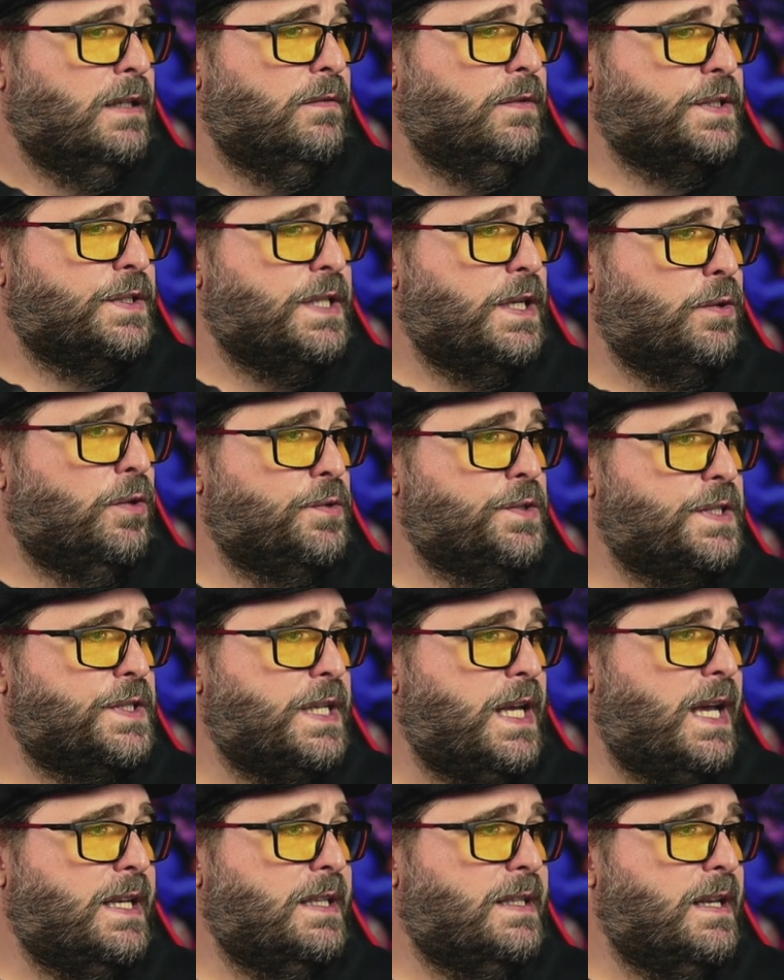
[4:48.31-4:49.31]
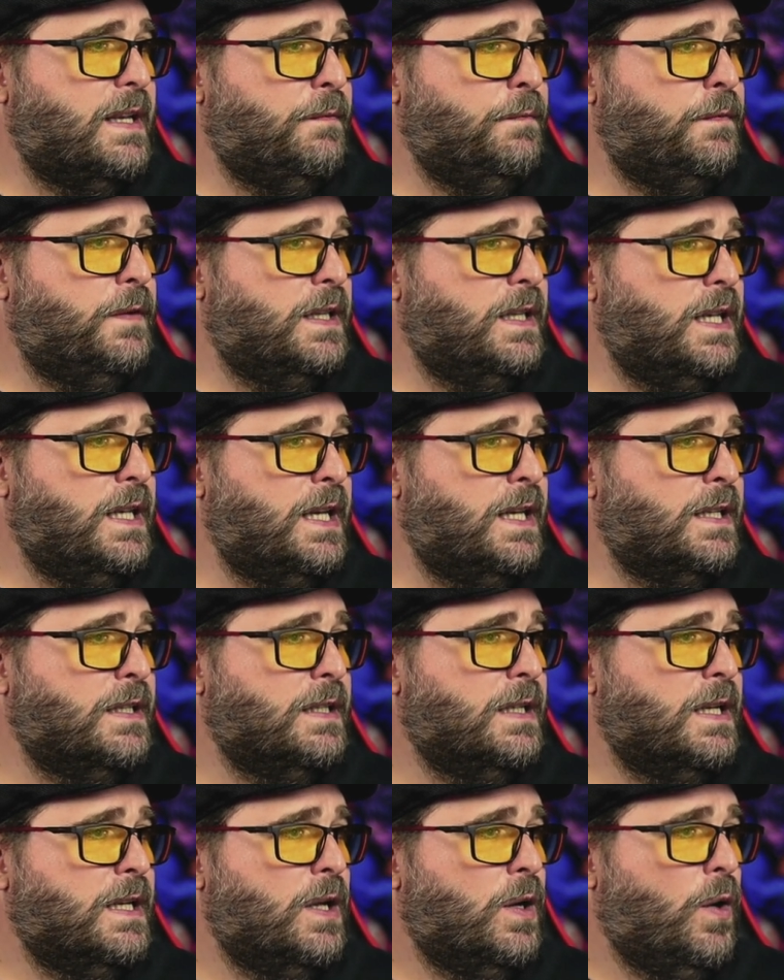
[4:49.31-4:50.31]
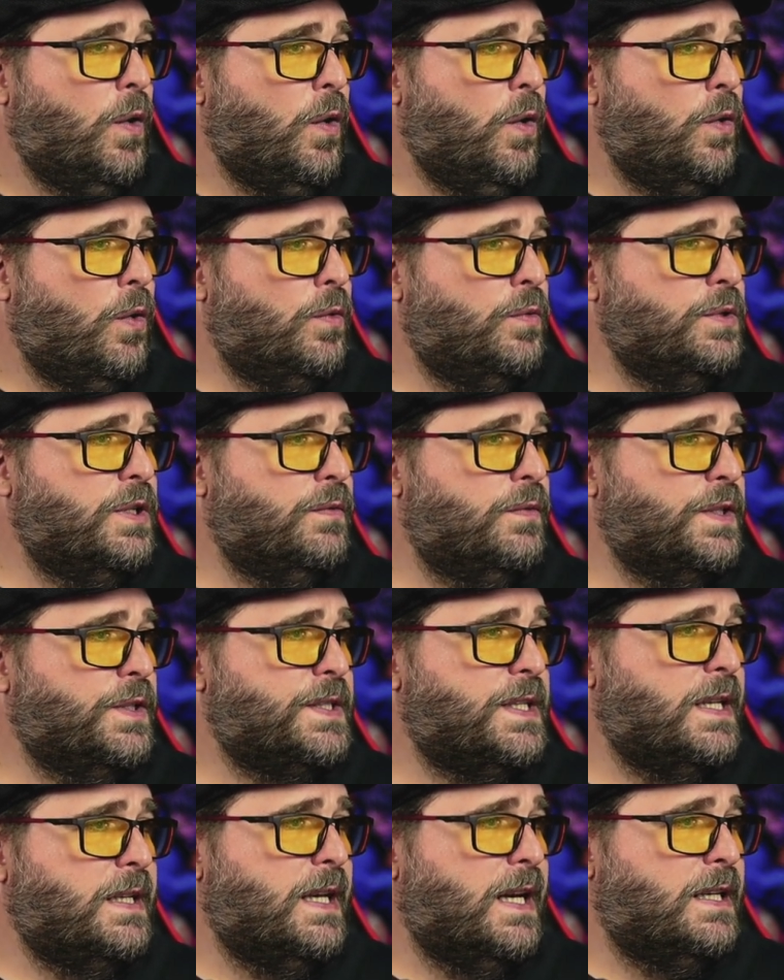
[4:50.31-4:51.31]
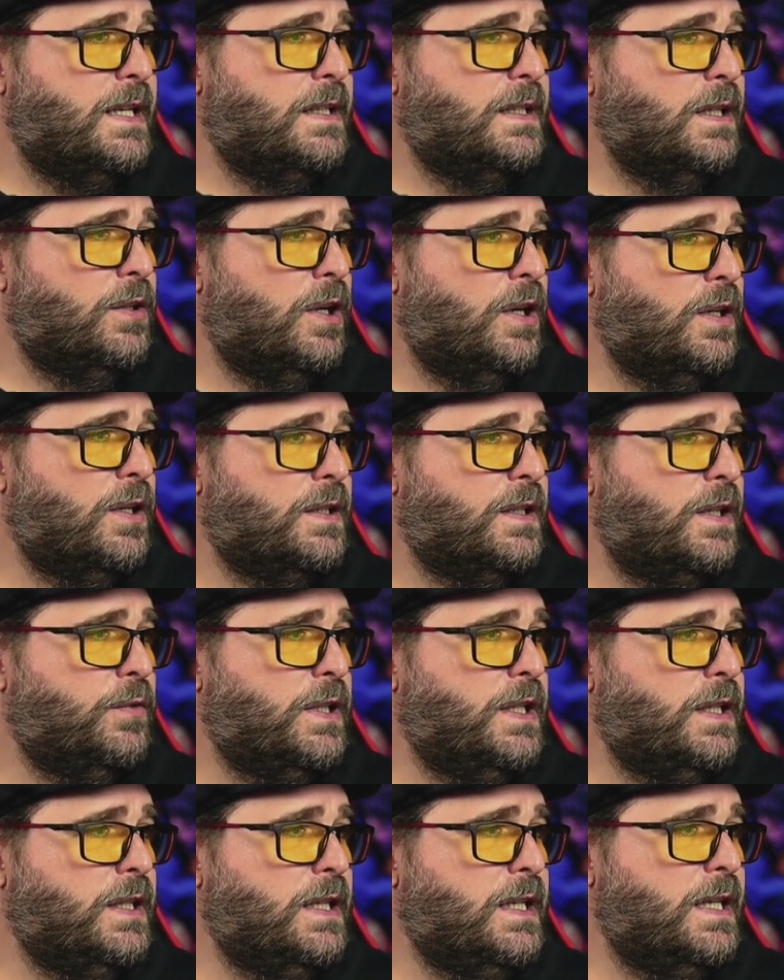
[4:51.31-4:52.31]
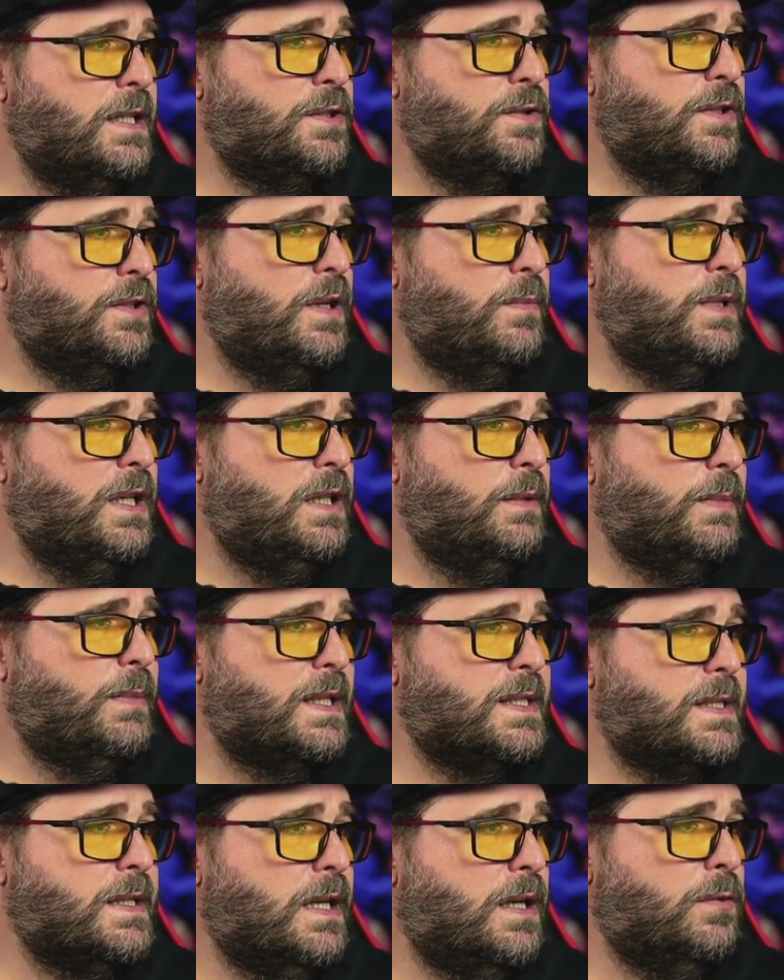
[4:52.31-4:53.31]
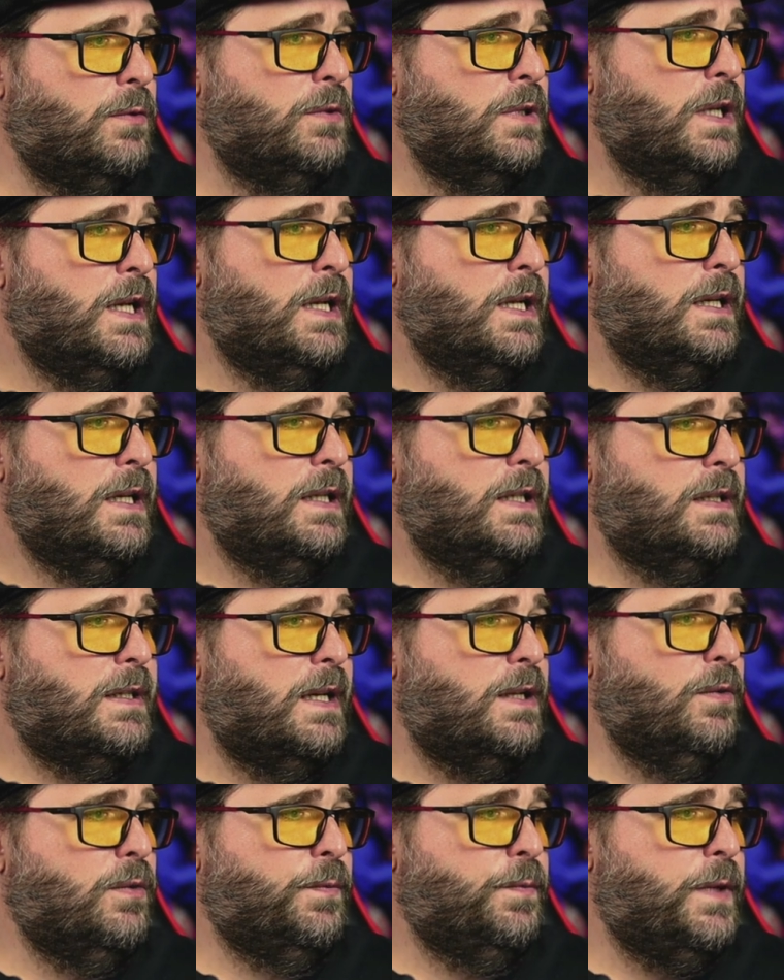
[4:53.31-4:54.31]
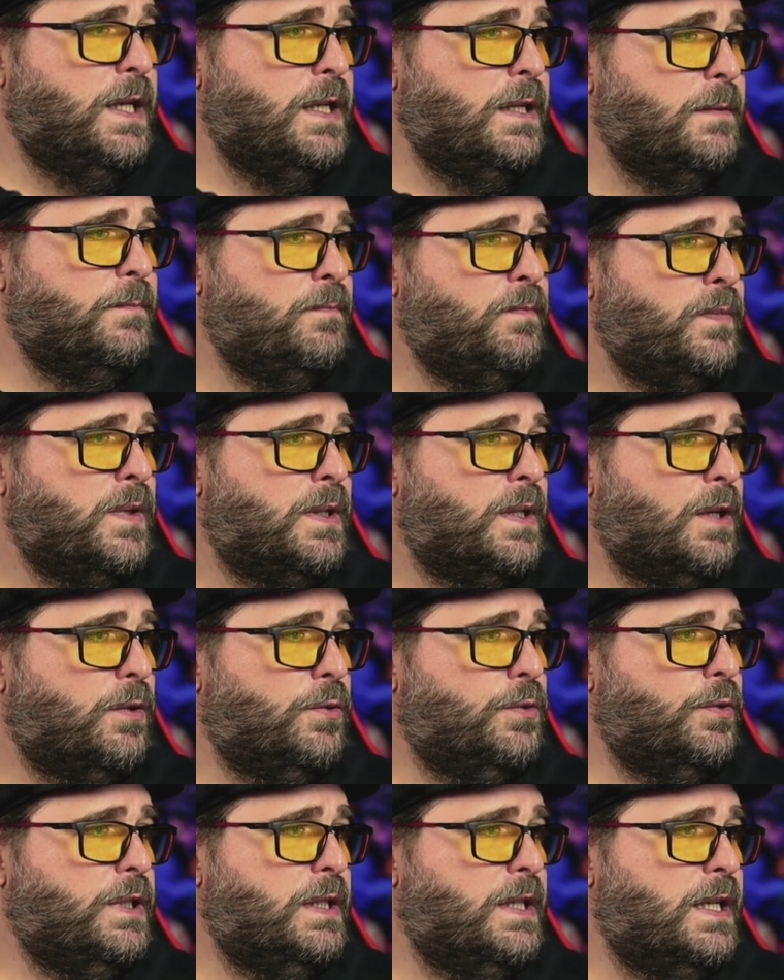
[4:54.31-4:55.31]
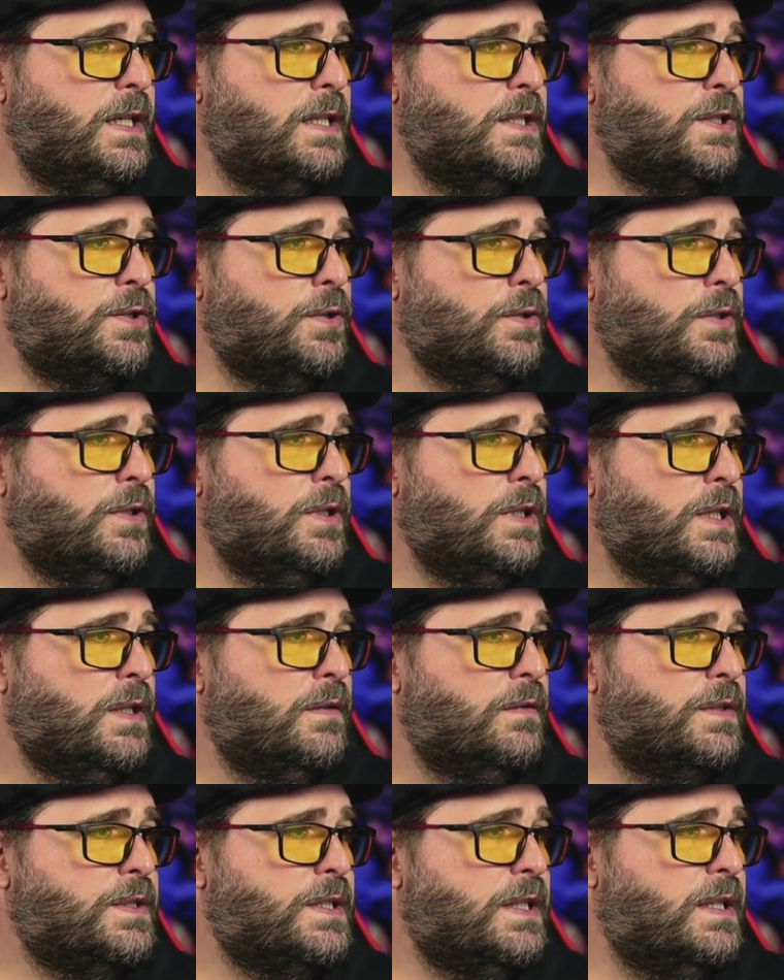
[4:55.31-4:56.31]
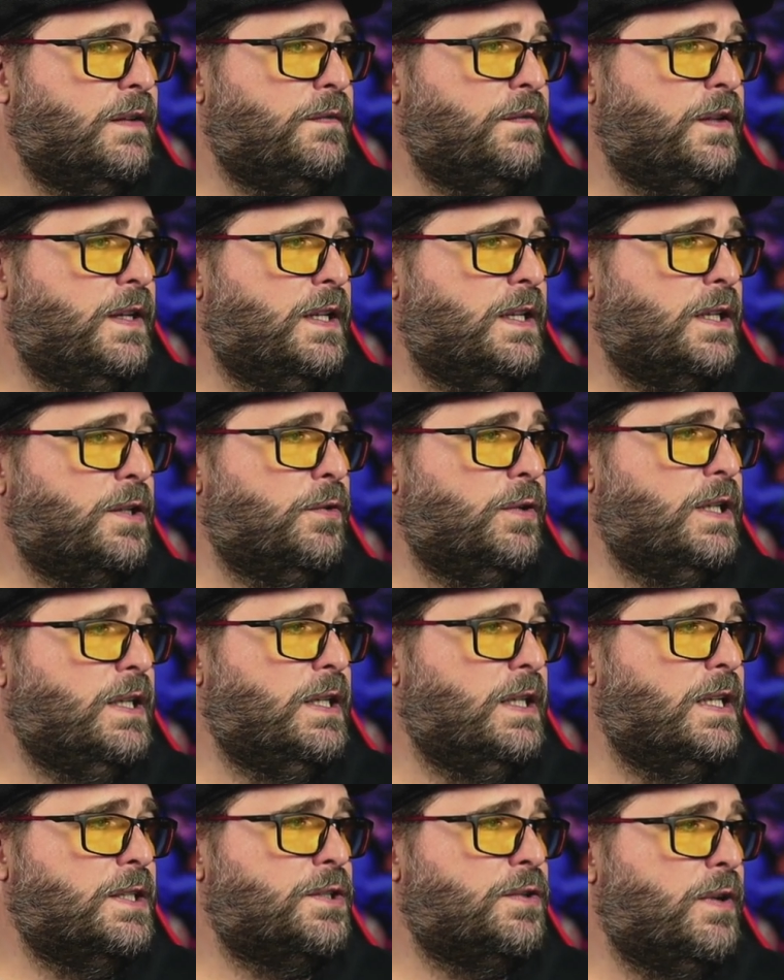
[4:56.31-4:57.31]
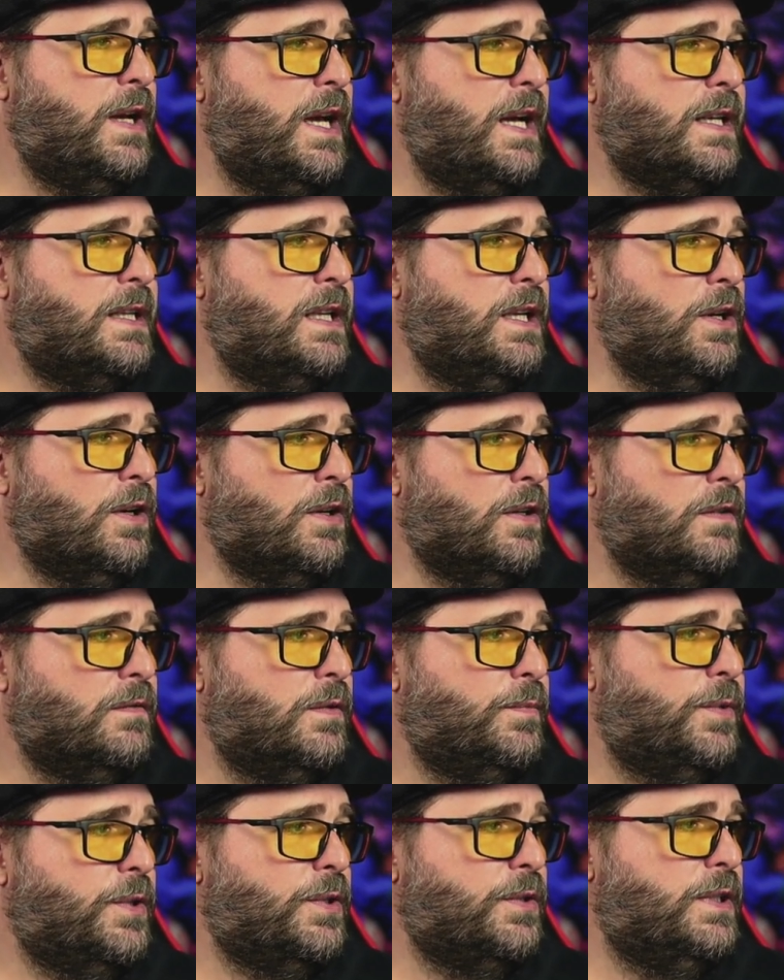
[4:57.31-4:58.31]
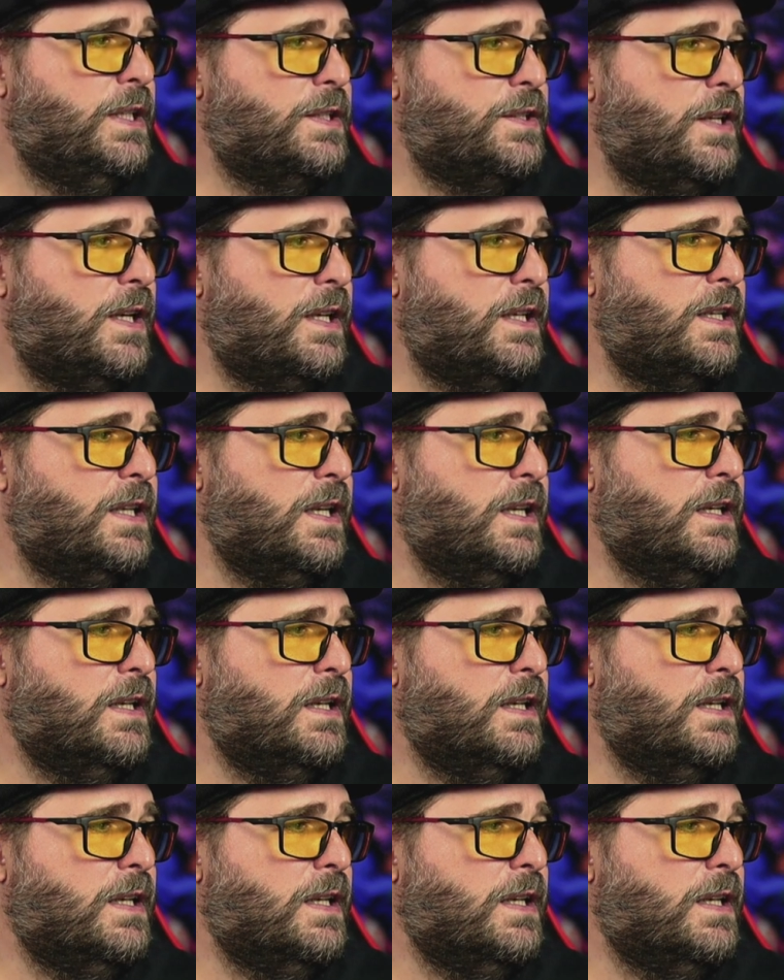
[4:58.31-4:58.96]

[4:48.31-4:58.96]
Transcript: Você consegue definir onde você quer. Então, ó, tem o início da minha animação e tem o fim. Então, no início, você define que o início é aqui, ó. Vou pôr o início aqui.